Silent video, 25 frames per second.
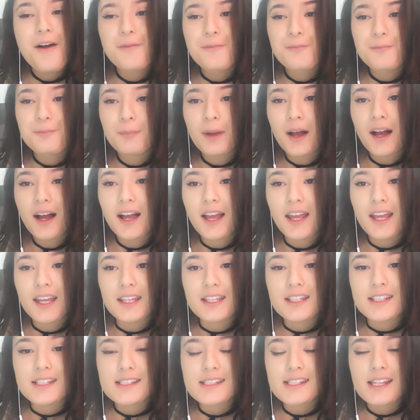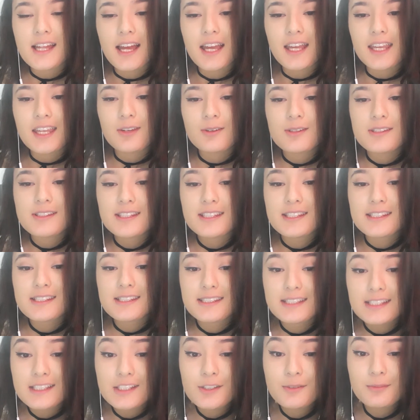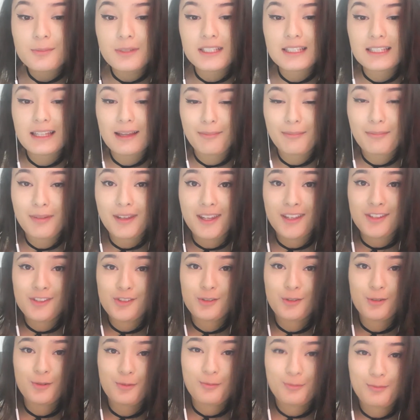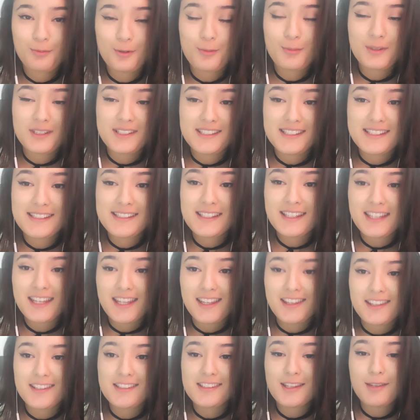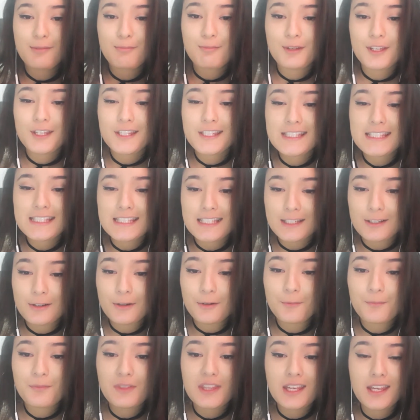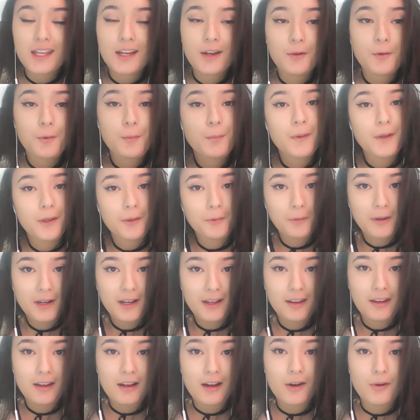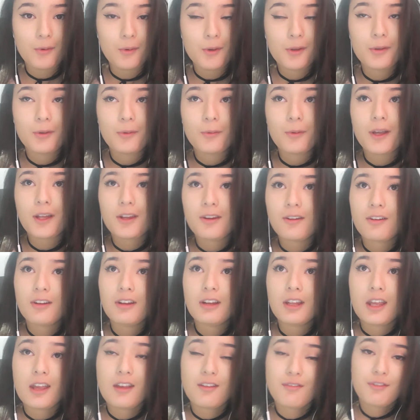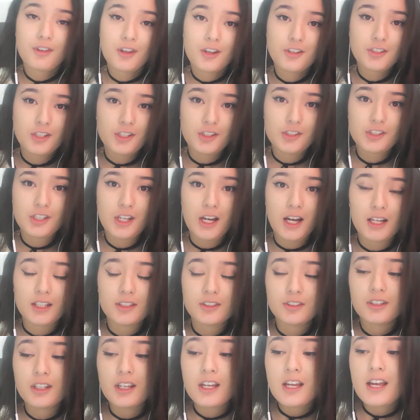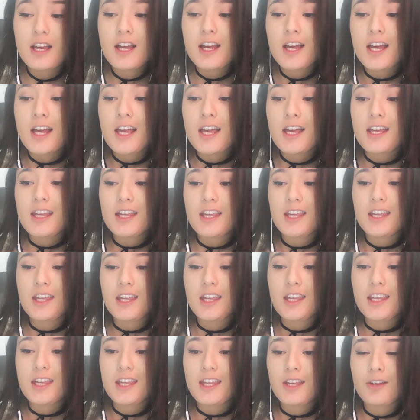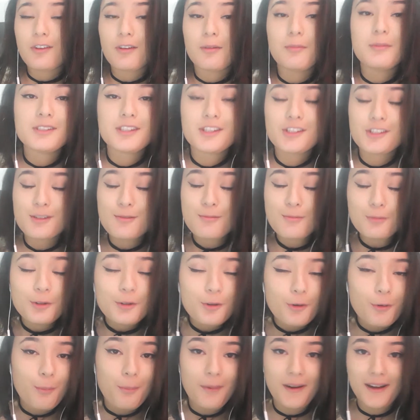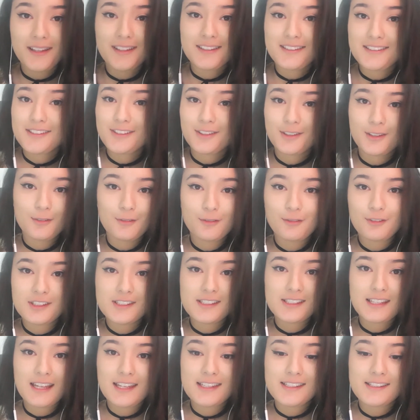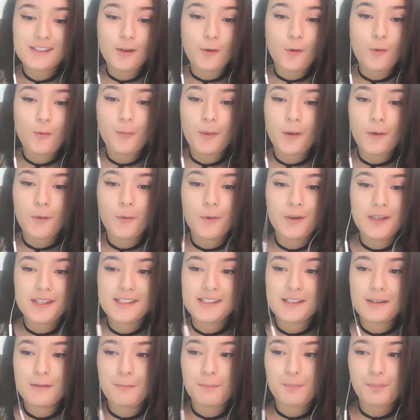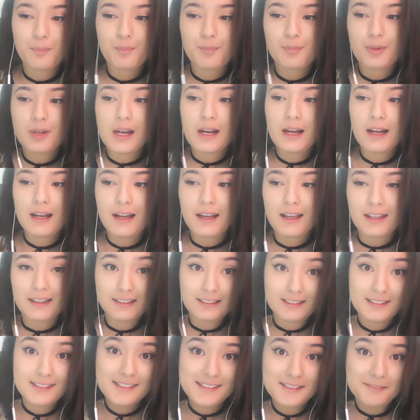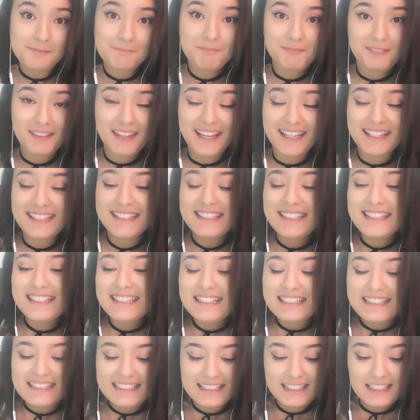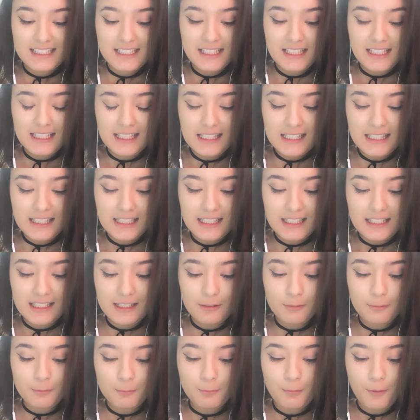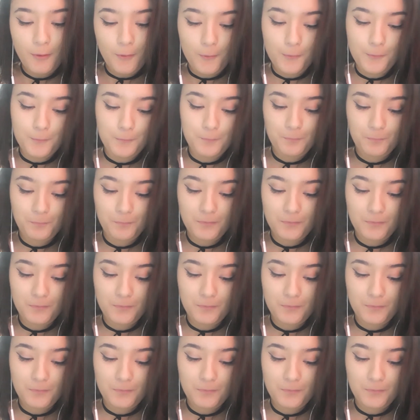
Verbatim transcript: mas é que eu esqueci de mandar beijo para umas inscritas que pediram e que acompanham o canal. Eu não quero que ninguém fique chateado. E eu ia me sentir muito culpada se eu não fizesse alguma coisa para elas, né? E, bom,